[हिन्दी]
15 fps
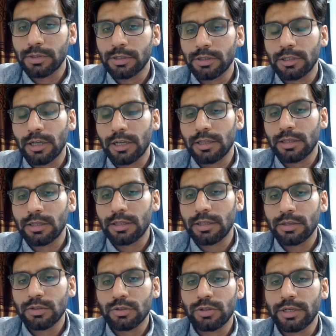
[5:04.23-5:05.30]
डाल दें
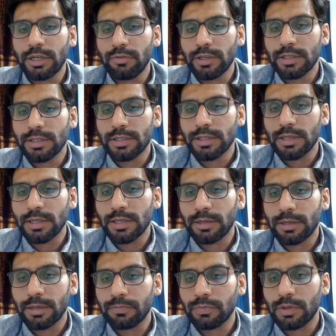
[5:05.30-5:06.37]
स्टडी वीज़ा और
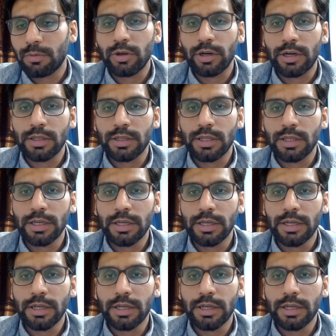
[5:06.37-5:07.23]
फिर इसको कर दें कंटिन्यू